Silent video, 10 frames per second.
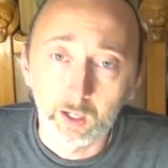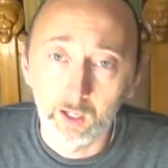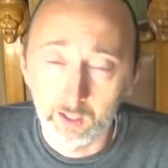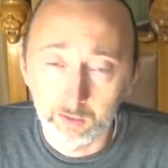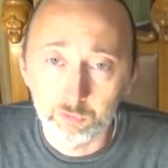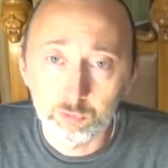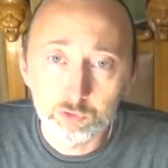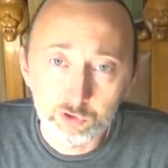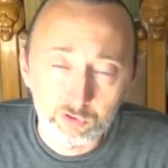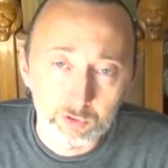а всю
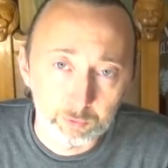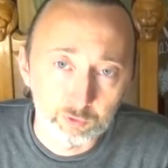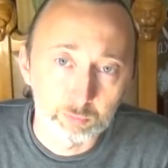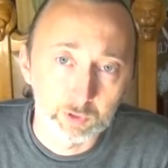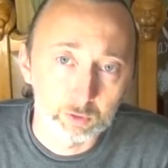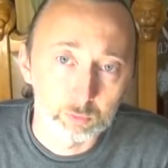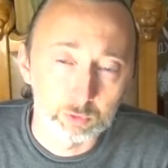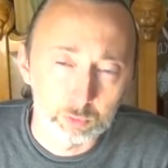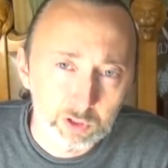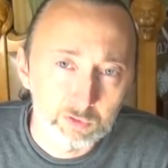жизнь, да причем молоко
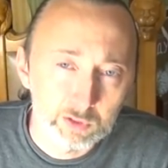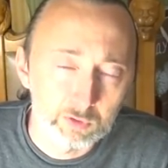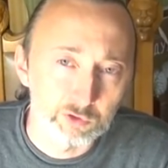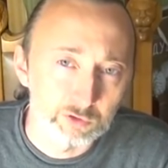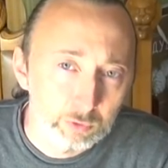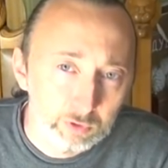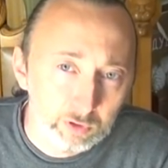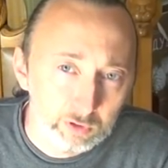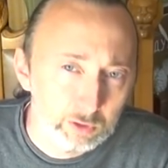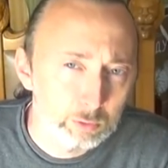других видов
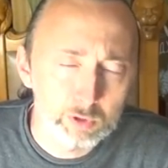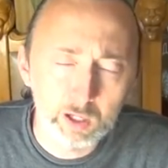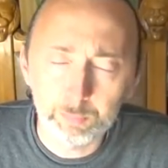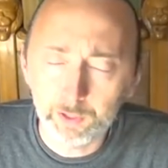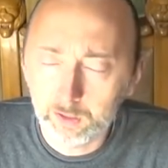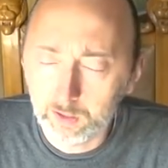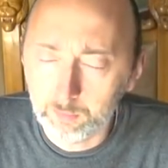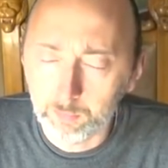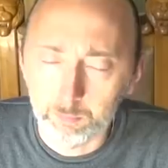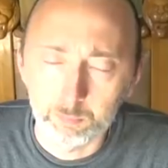животных, где другая
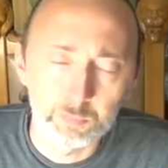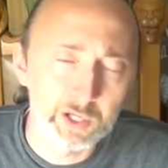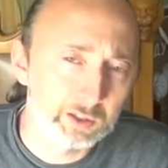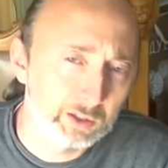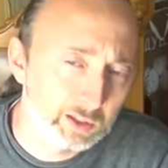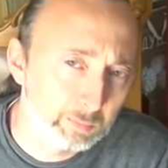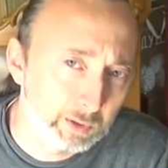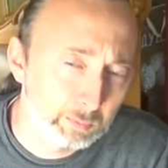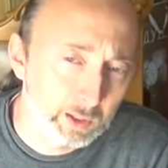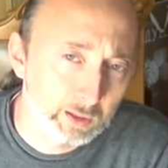программа,
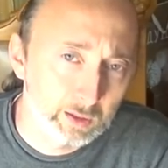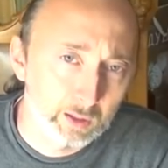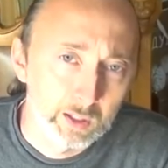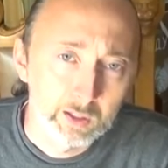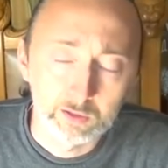биохимия молока,